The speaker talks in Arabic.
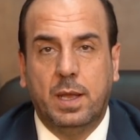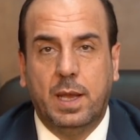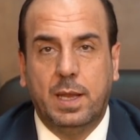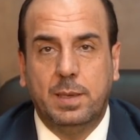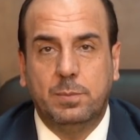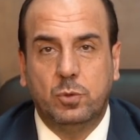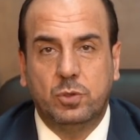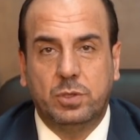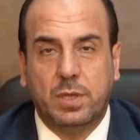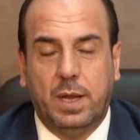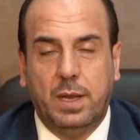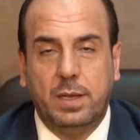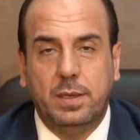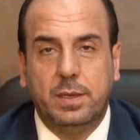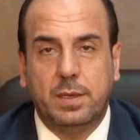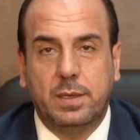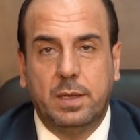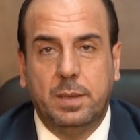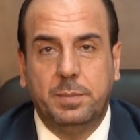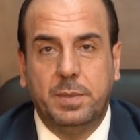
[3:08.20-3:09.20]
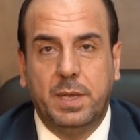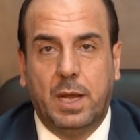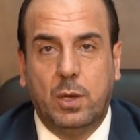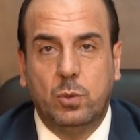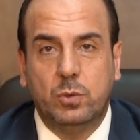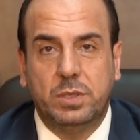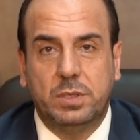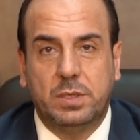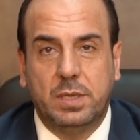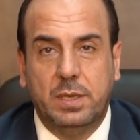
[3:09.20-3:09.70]
المتعلقة
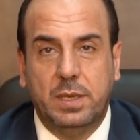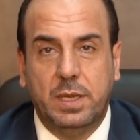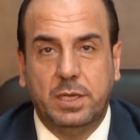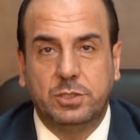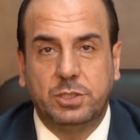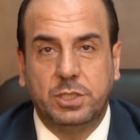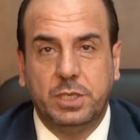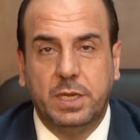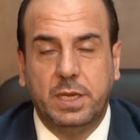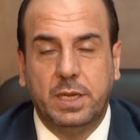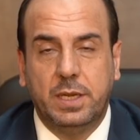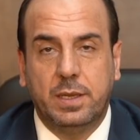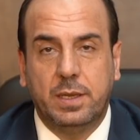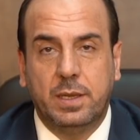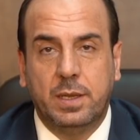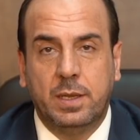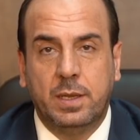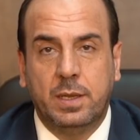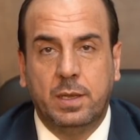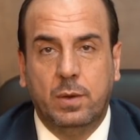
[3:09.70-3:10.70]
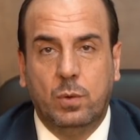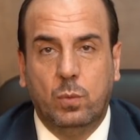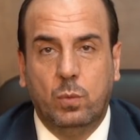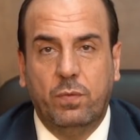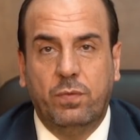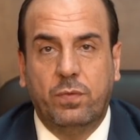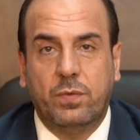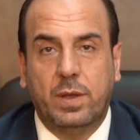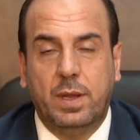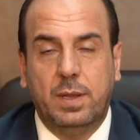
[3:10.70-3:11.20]
بعودة اللاجئين
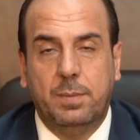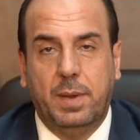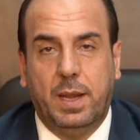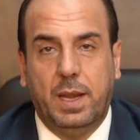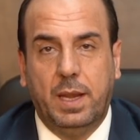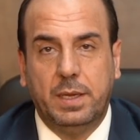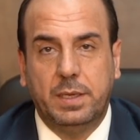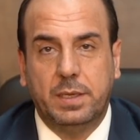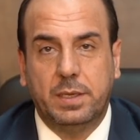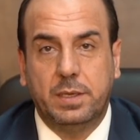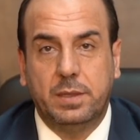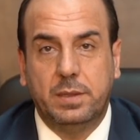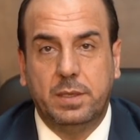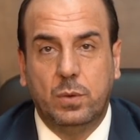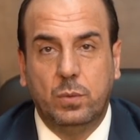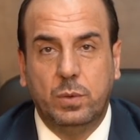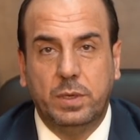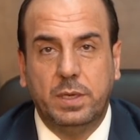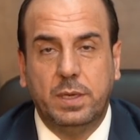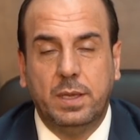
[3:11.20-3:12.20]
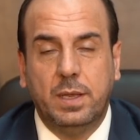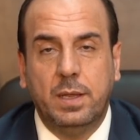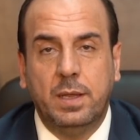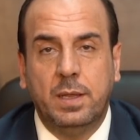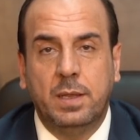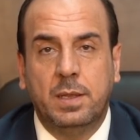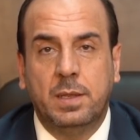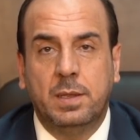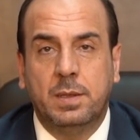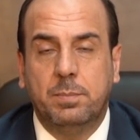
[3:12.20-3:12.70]
وفق المعايير الدولية
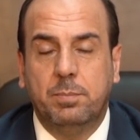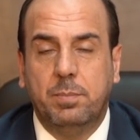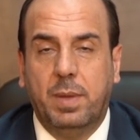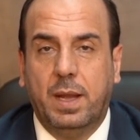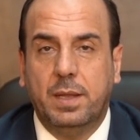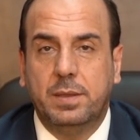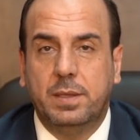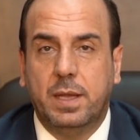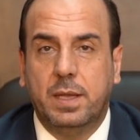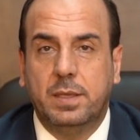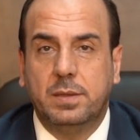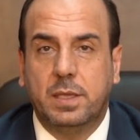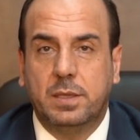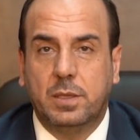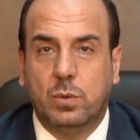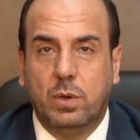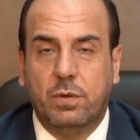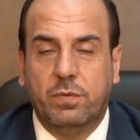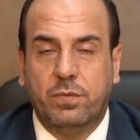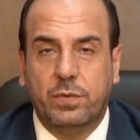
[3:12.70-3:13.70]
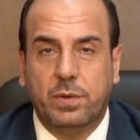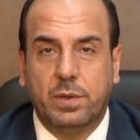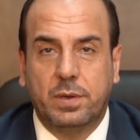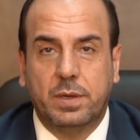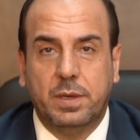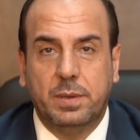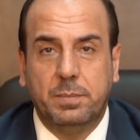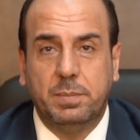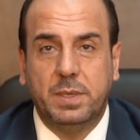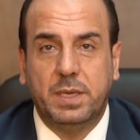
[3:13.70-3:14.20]
بعد أن
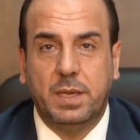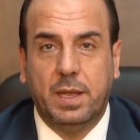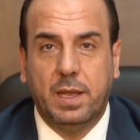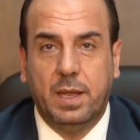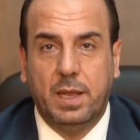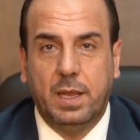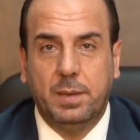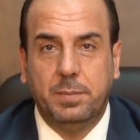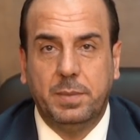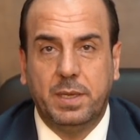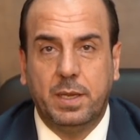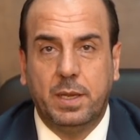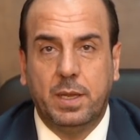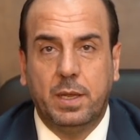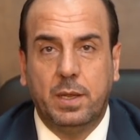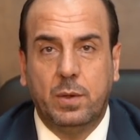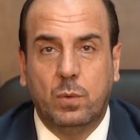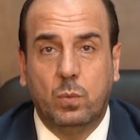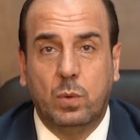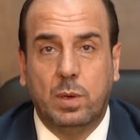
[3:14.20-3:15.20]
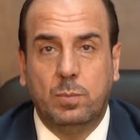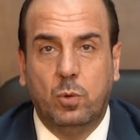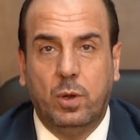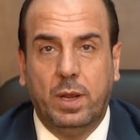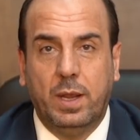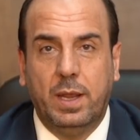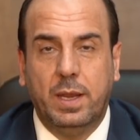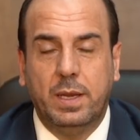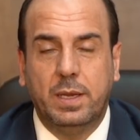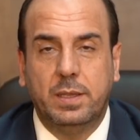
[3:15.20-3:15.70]
تتوفر بيئة آمنة
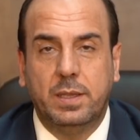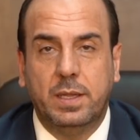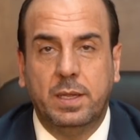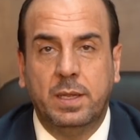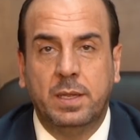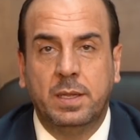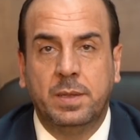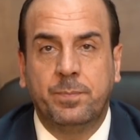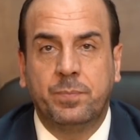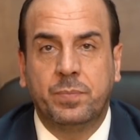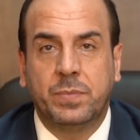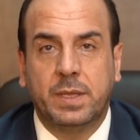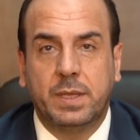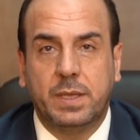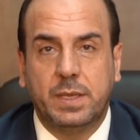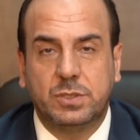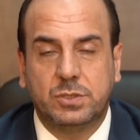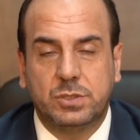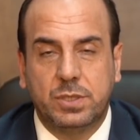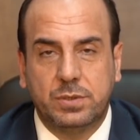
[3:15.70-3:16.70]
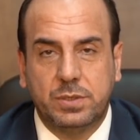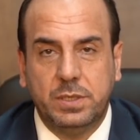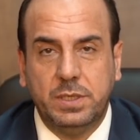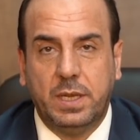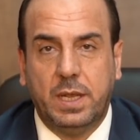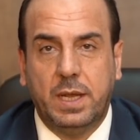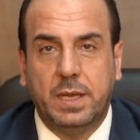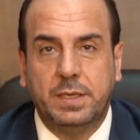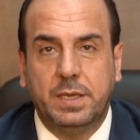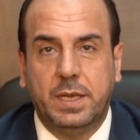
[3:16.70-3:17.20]
ومحايدة
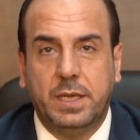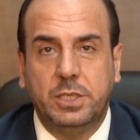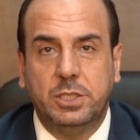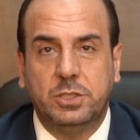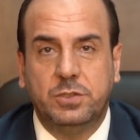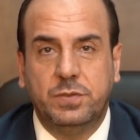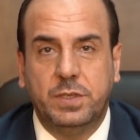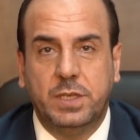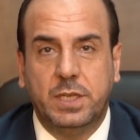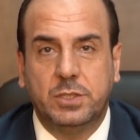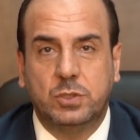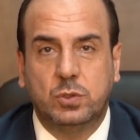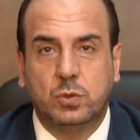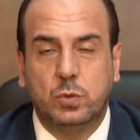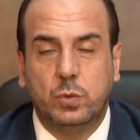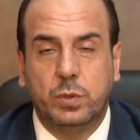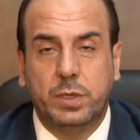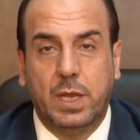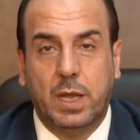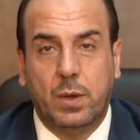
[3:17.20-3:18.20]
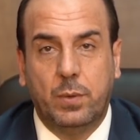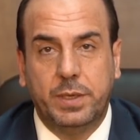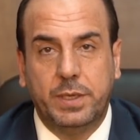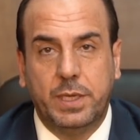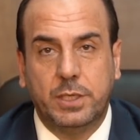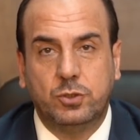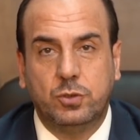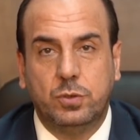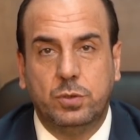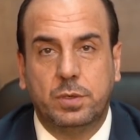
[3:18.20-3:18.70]
يستطيع أن يعيش فيها السوري أو أن
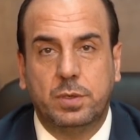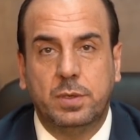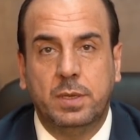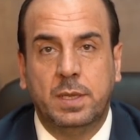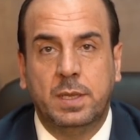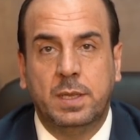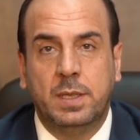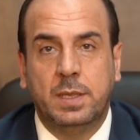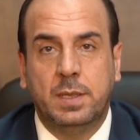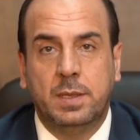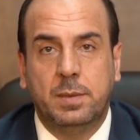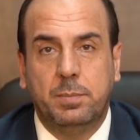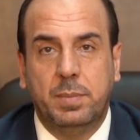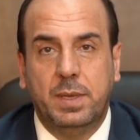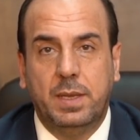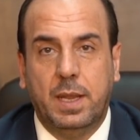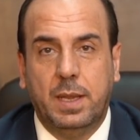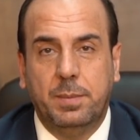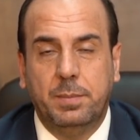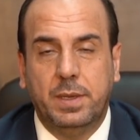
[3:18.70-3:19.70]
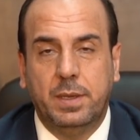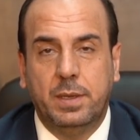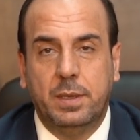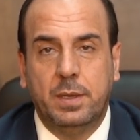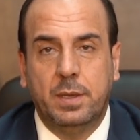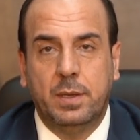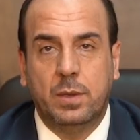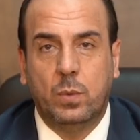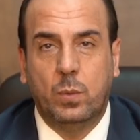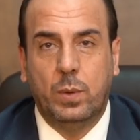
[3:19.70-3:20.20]
يشعر
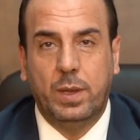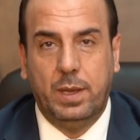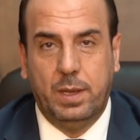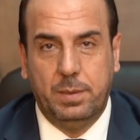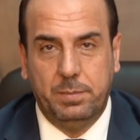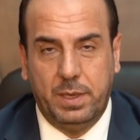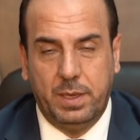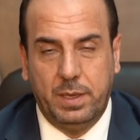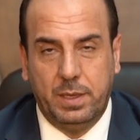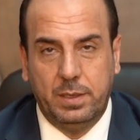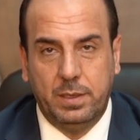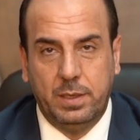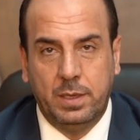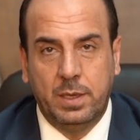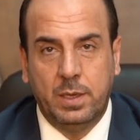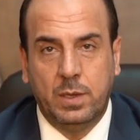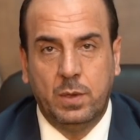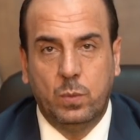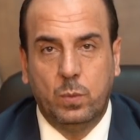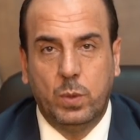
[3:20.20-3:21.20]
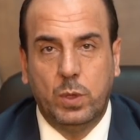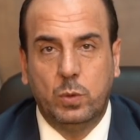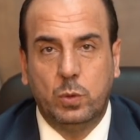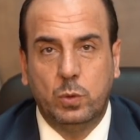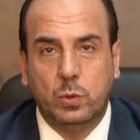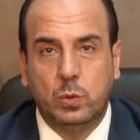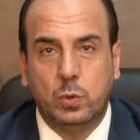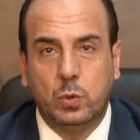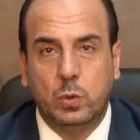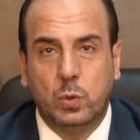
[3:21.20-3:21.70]
بالأمن والأمان
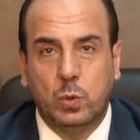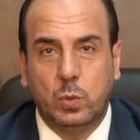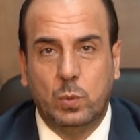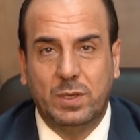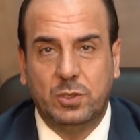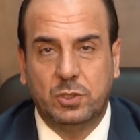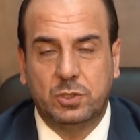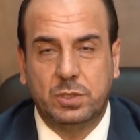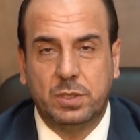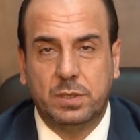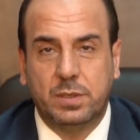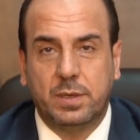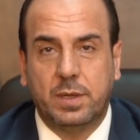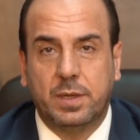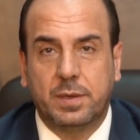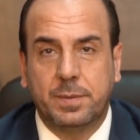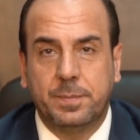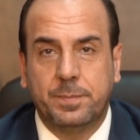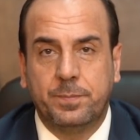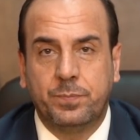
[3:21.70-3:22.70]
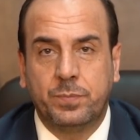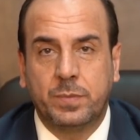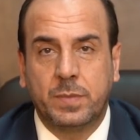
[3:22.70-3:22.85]
والهدوء والاستقرار